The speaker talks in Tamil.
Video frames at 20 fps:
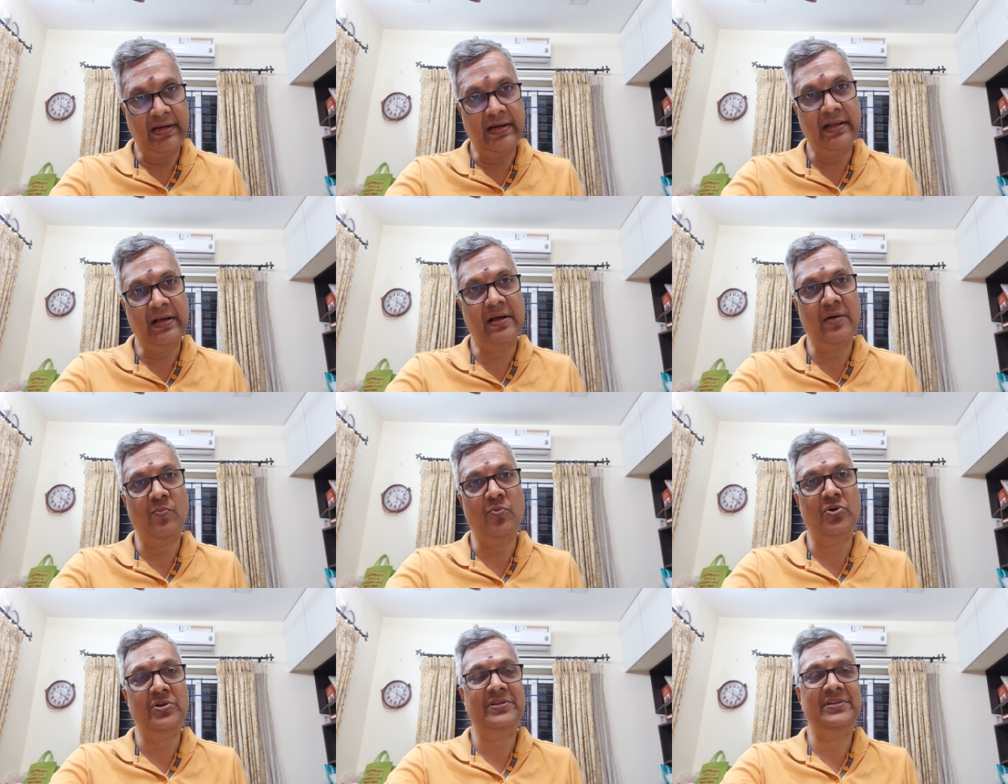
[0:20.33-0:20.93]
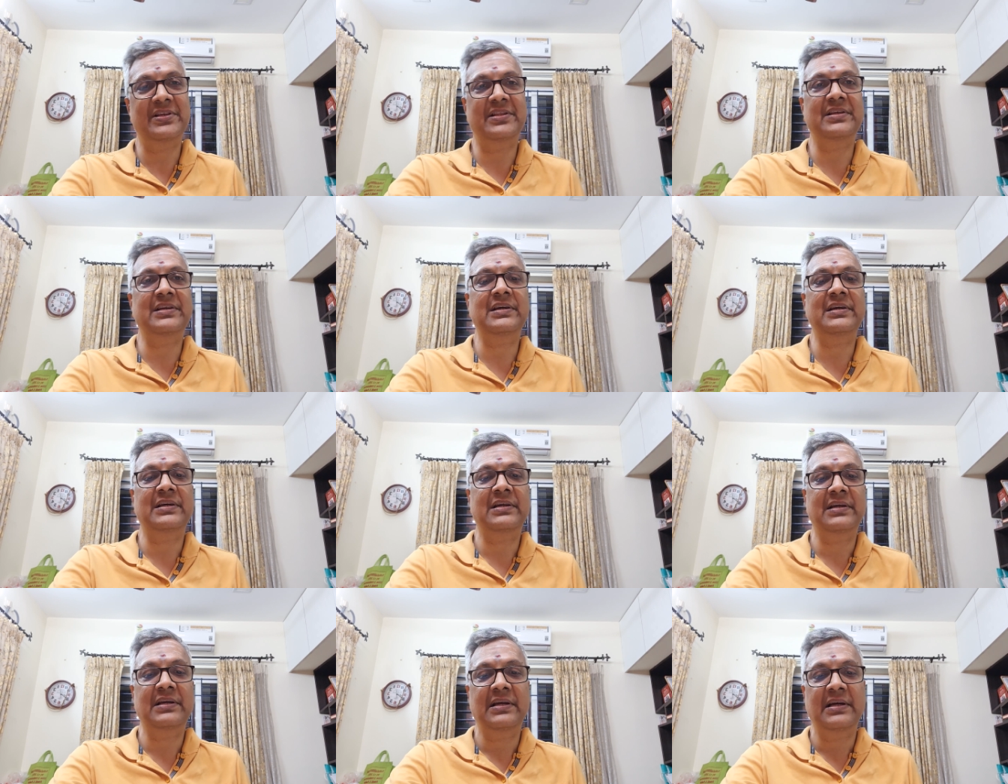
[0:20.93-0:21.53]
எடுக்க முடிஞ்சது
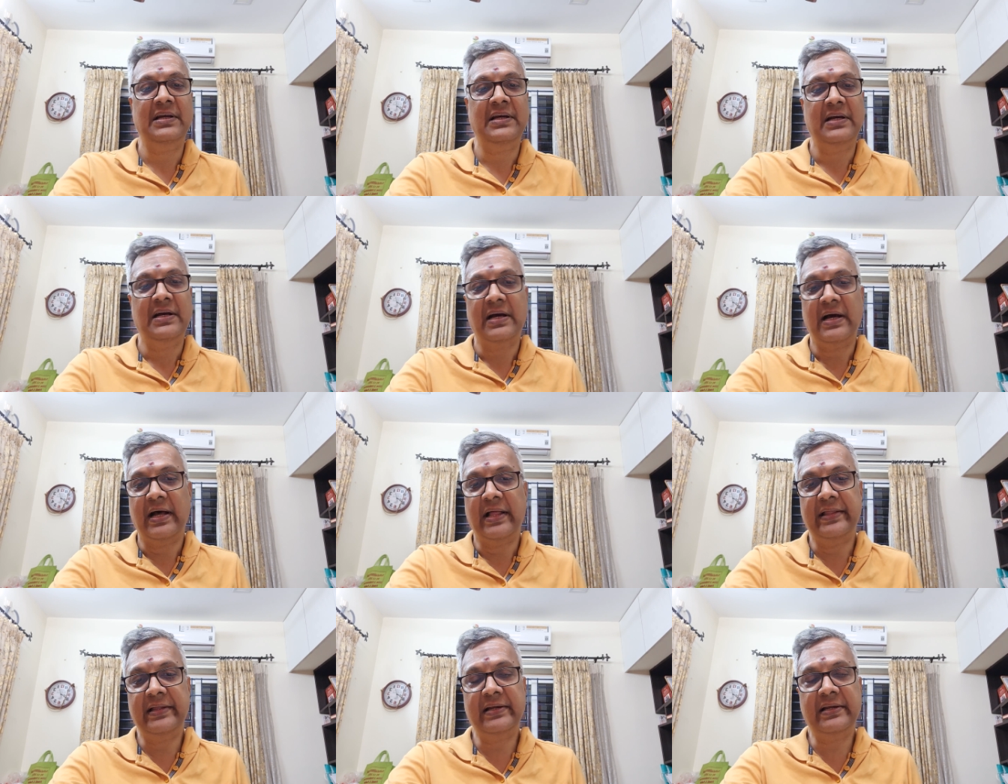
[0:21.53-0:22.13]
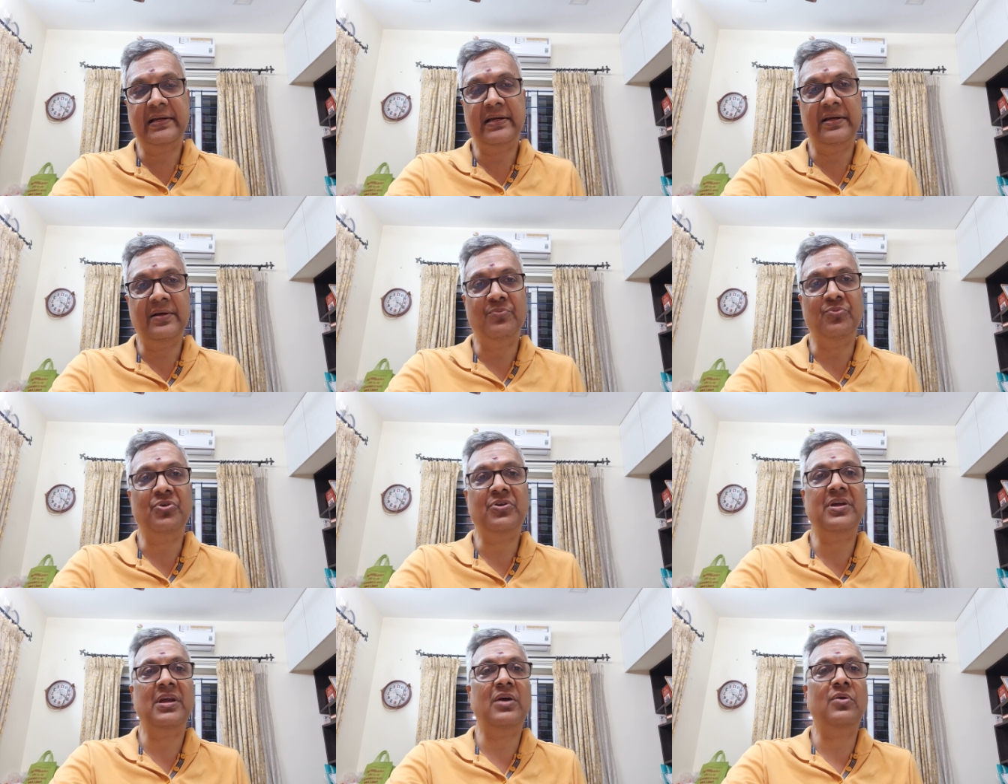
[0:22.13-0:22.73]
அதற்கு
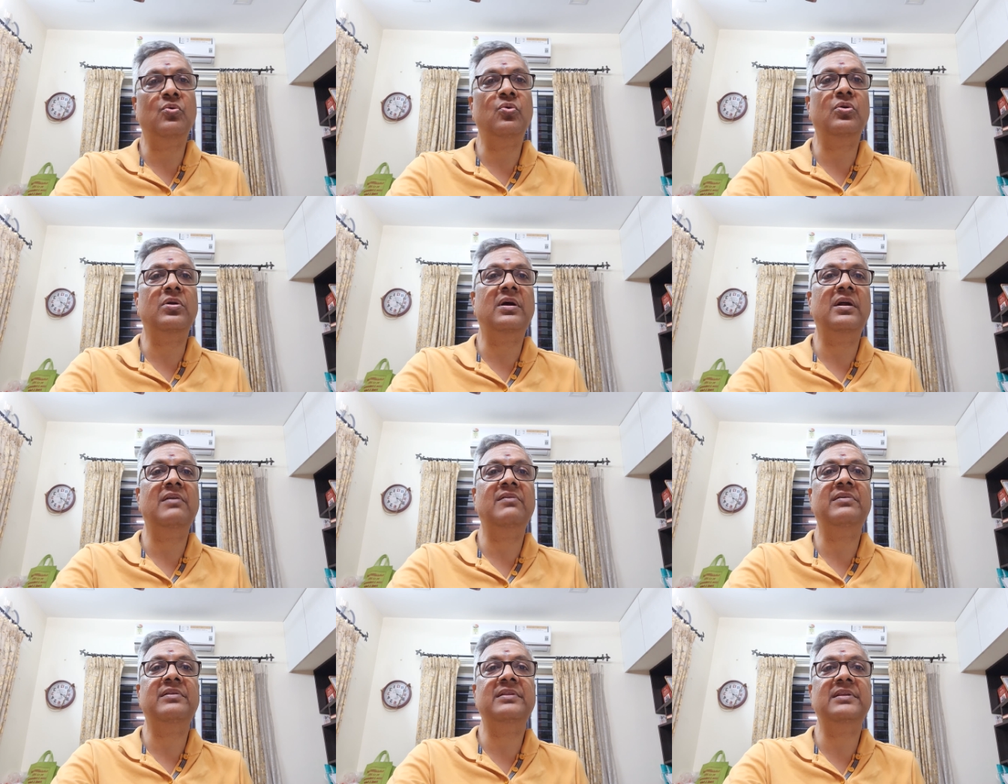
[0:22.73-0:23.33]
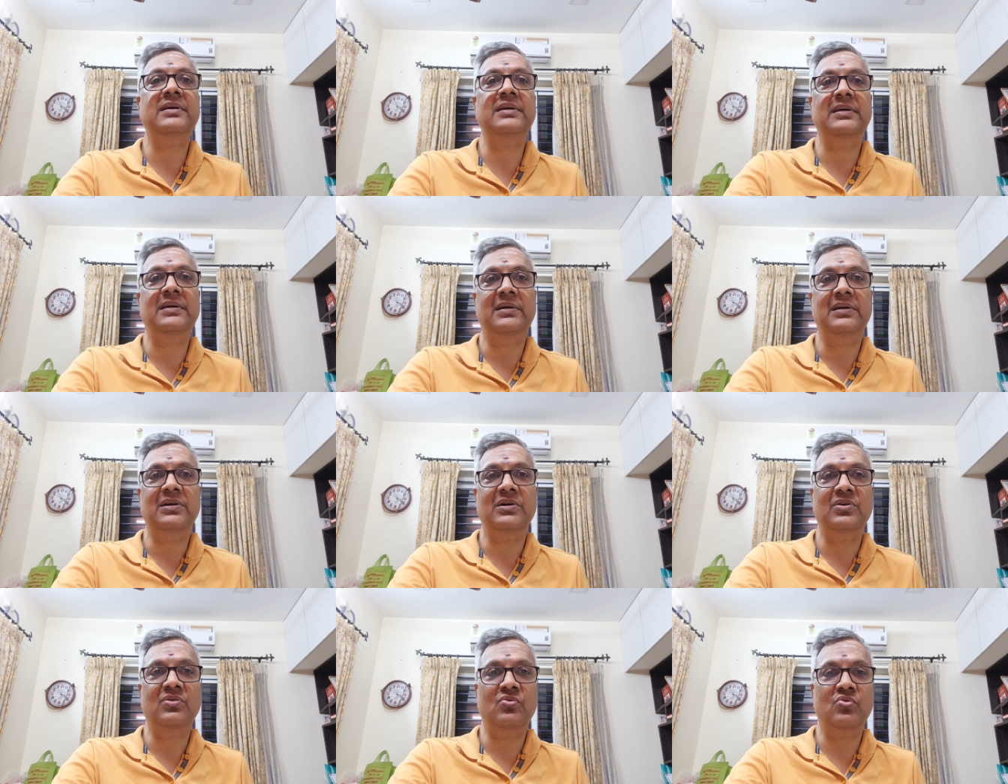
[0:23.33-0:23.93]
முக்கிய கூறுகள் வந்து
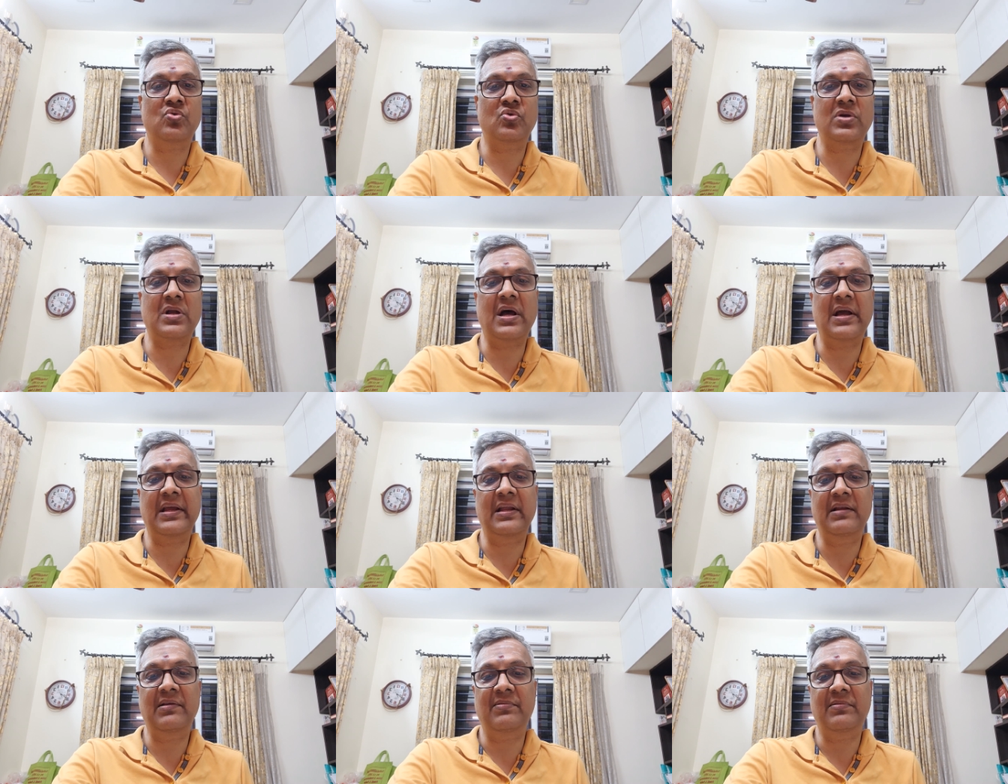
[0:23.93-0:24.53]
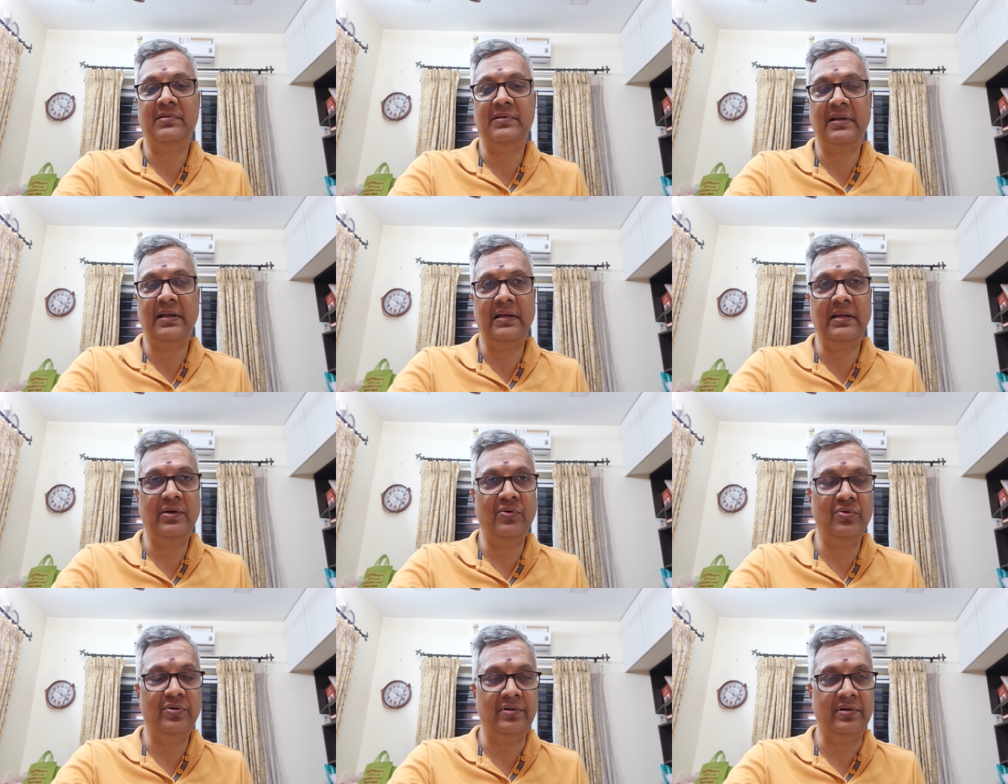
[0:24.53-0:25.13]
குரூடாயில்
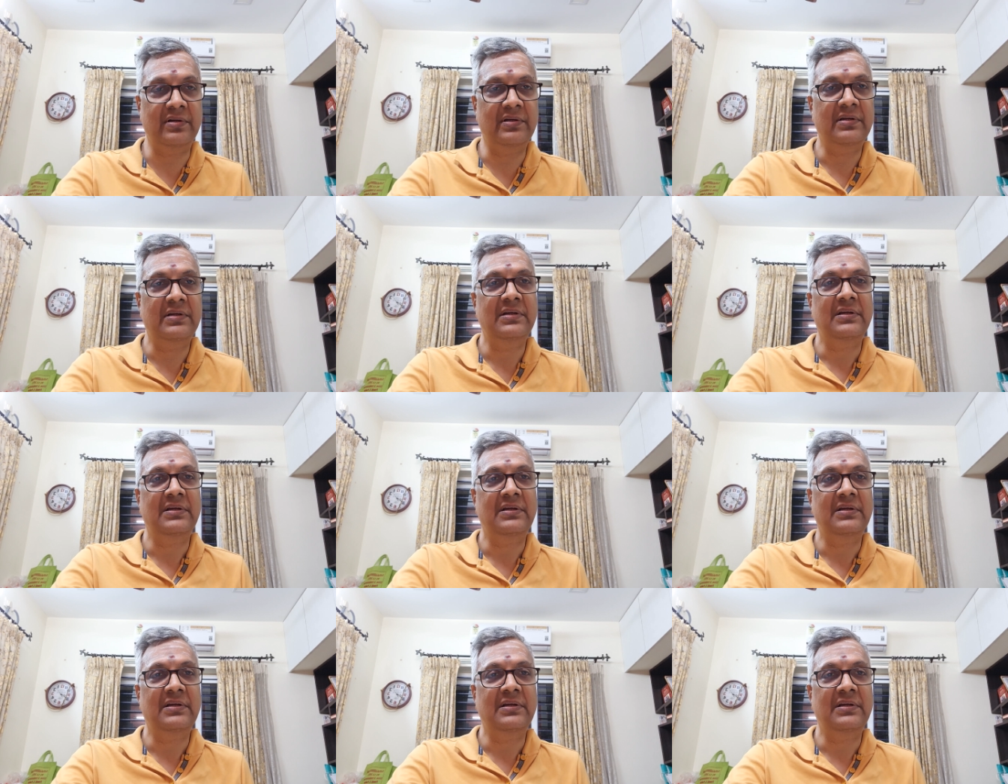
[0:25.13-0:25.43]
நல்ல ஒரு